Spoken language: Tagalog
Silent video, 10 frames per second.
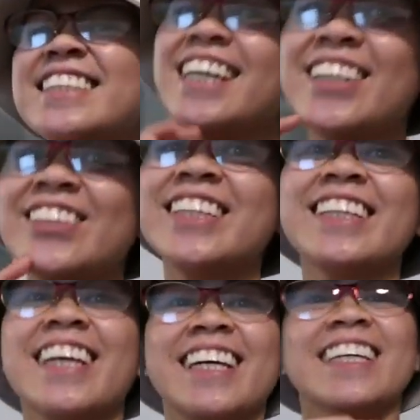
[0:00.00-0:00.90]
Charot!
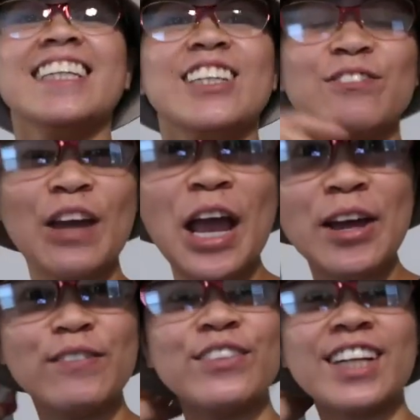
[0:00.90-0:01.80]

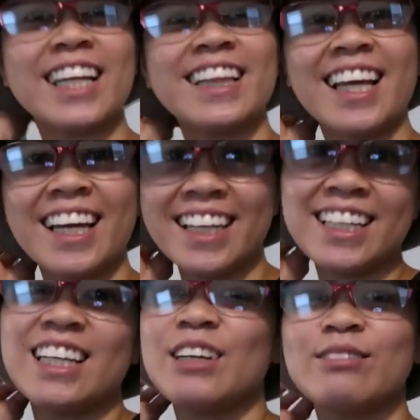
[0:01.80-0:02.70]
Favorite!
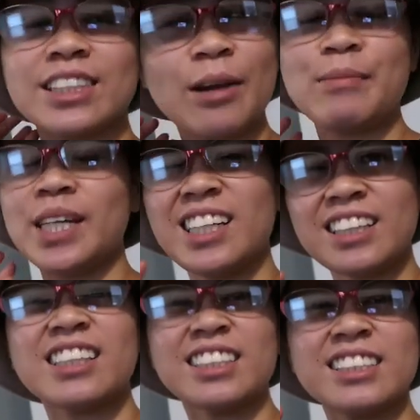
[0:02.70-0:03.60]
Basta mainit
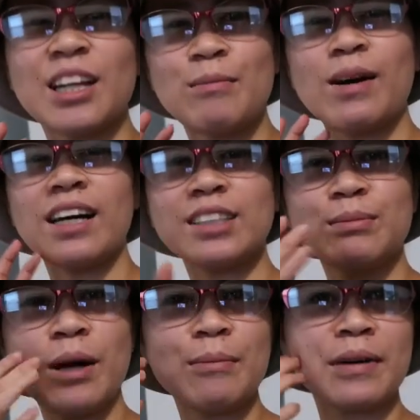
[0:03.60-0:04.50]
kasi sa labas,
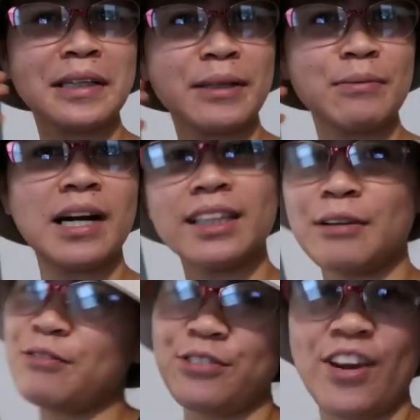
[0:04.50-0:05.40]
baka mangitim ang
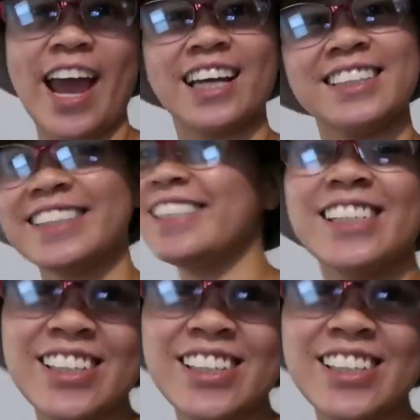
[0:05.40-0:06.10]
ating face, you